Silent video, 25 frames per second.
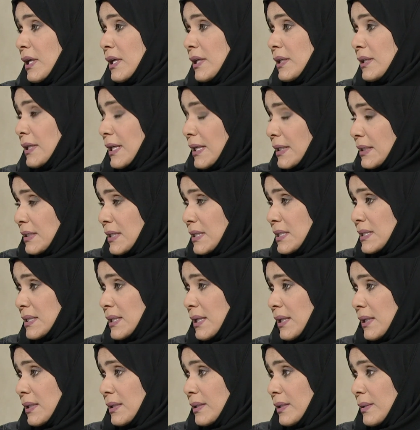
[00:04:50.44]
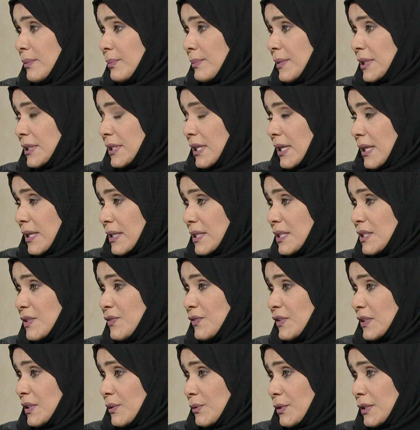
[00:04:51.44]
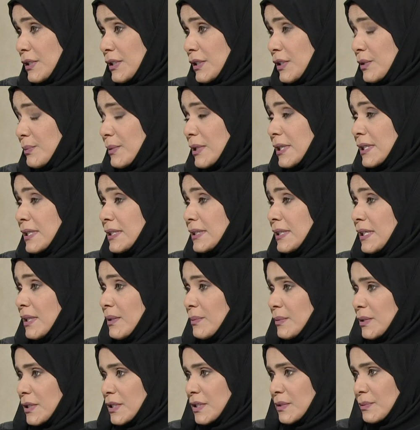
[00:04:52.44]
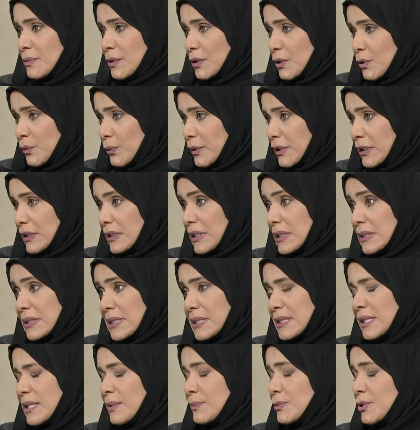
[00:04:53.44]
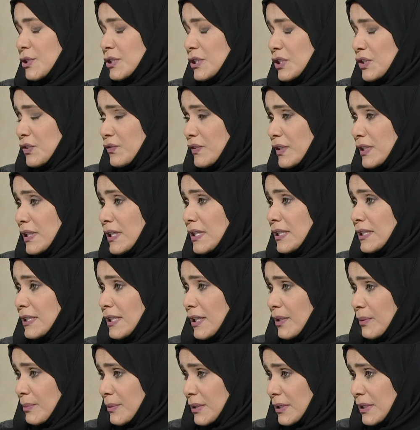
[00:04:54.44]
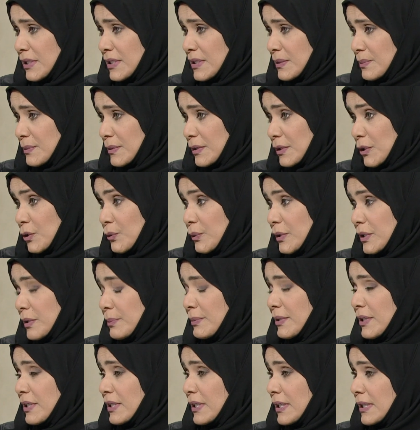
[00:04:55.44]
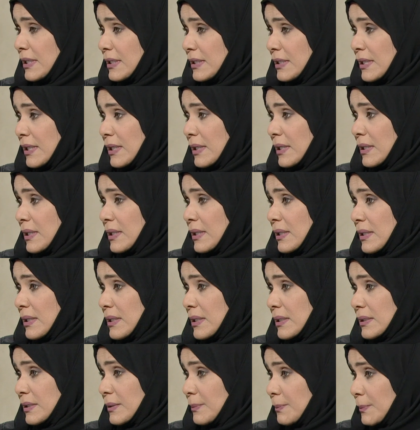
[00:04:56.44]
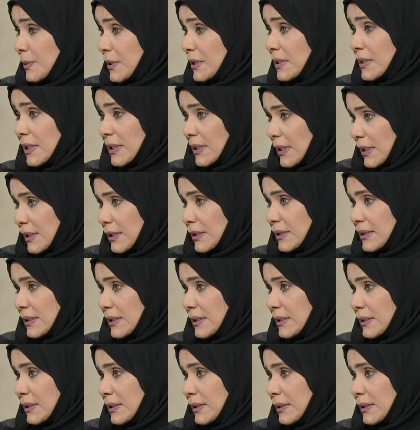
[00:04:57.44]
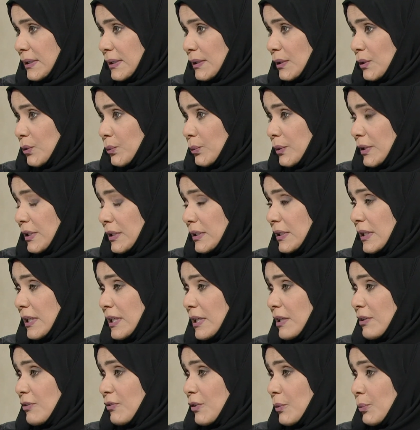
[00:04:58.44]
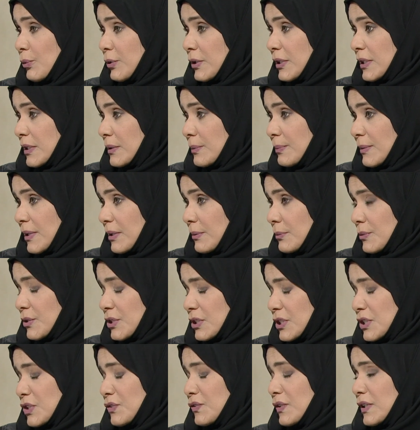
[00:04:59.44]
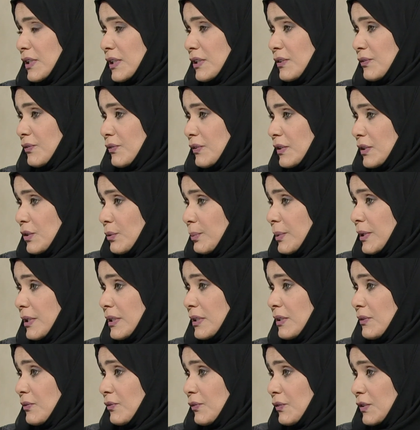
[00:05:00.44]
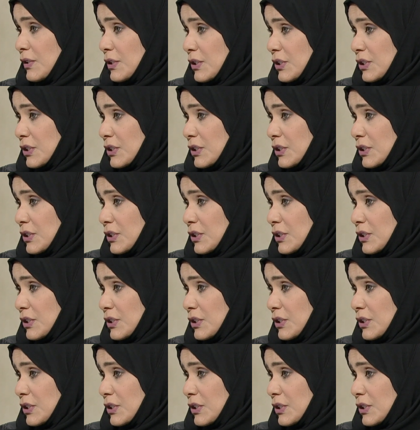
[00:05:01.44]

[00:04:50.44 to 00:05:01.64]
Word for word: لا تزال مدارس في دولة الإمارات تحمل اسم الكويت لا تزال مستشفيات تحمل اسم الكويت بعثات آه، طبية كانت تأتي إلى الكويت فبنيت مستشفيات في دبي في